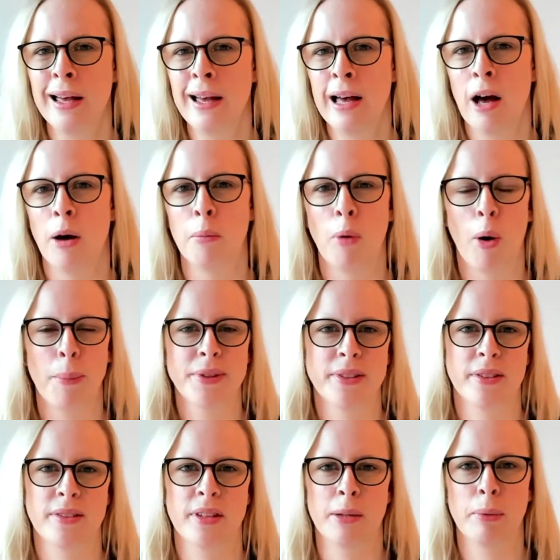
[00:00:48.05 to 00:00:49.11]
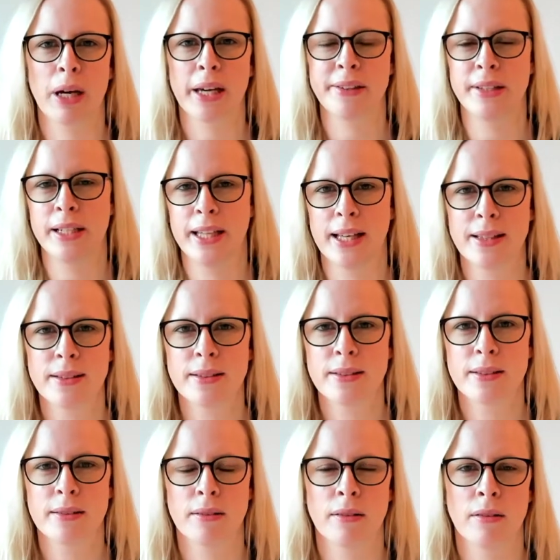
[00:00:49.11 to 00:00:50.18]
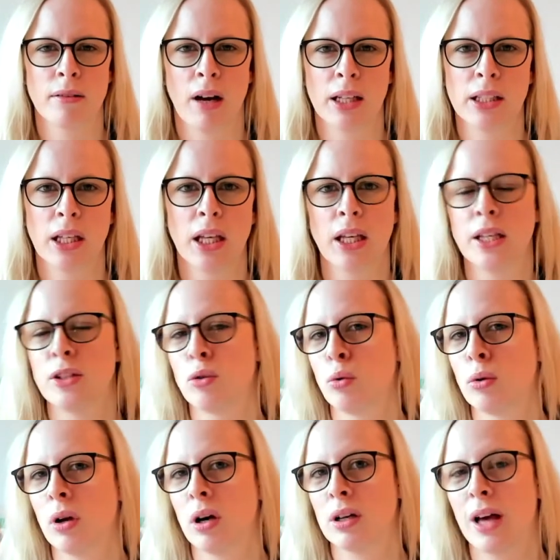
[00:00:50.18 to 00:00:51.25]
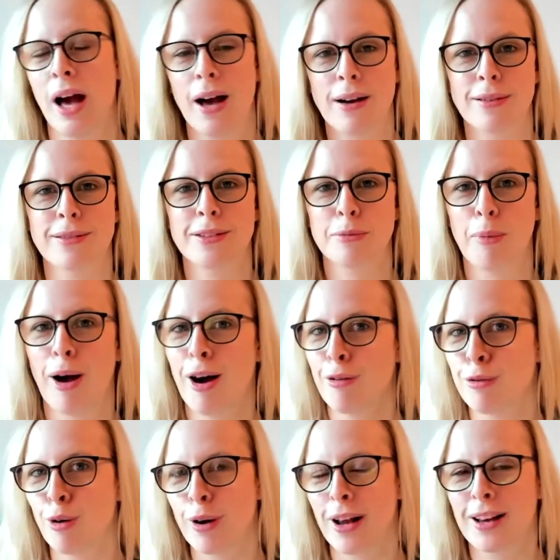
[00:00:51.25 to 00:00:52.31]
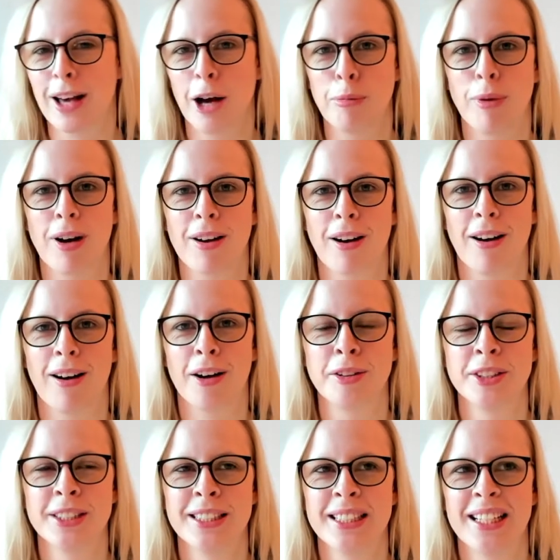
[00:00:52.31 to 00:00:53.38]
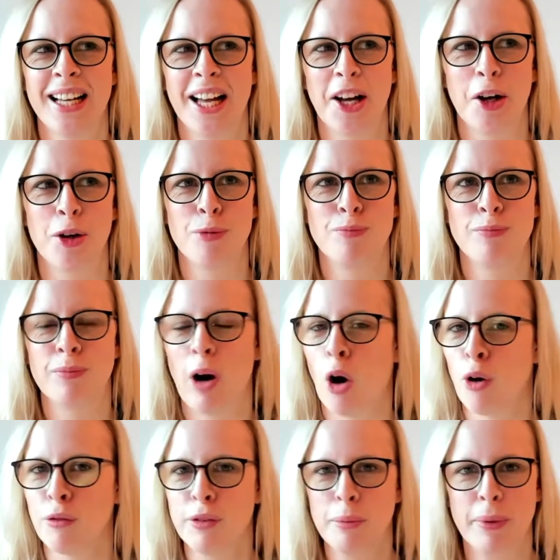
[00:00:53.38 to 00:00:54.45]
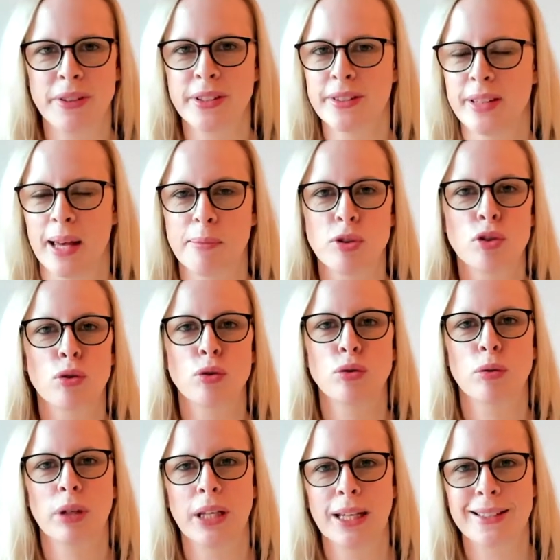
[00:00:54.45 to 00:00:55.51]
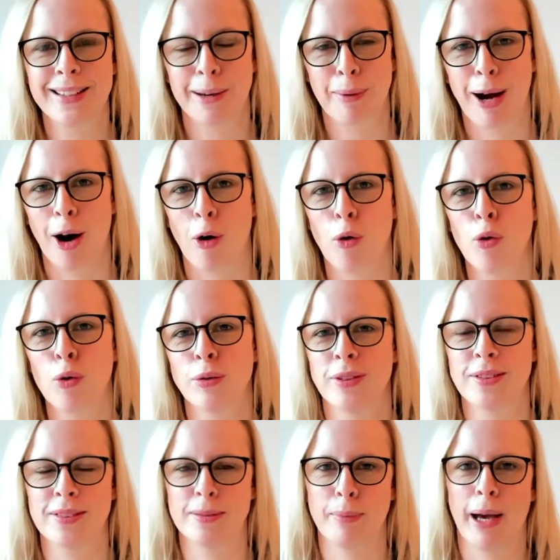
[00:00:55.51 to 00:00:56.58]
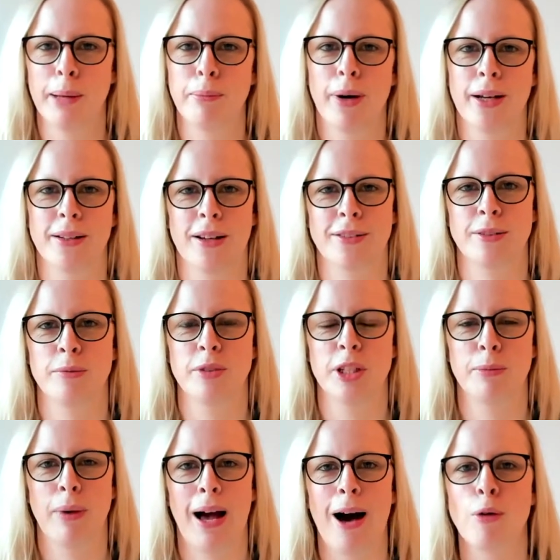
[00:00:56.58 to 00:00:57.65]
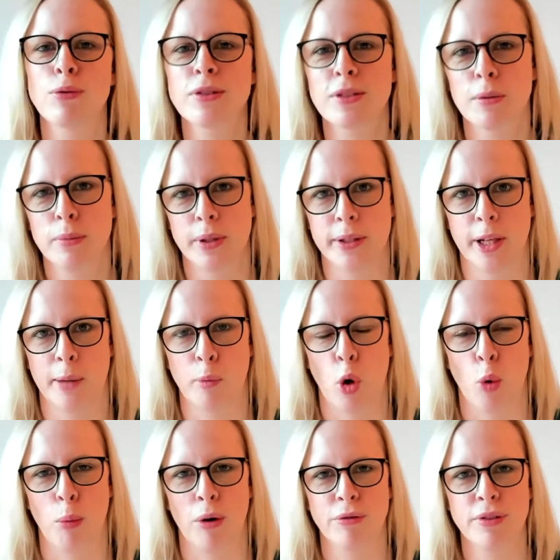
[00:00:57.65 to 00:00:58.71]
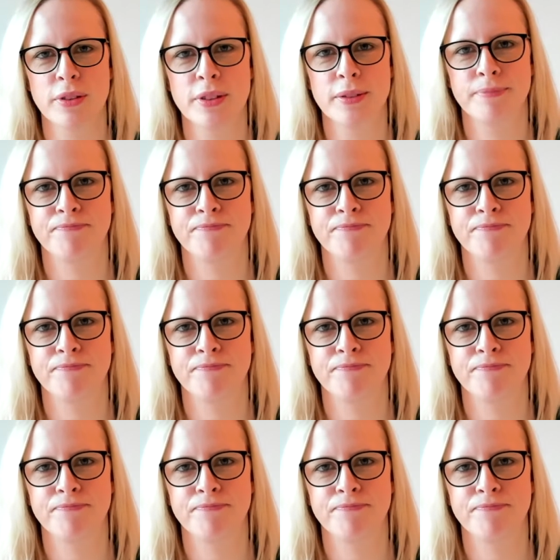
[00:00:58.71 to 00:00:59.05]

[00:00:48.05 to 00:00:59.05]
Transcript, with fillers: ähm, ob es das Thema Resilienz äh, angeht oder Charisma vor der Kamera. Ähm, auch wie man sich selbst strukturiert, aber auch, und das ist mein Beitrag zum Thema Auszubildende im Homeoffice.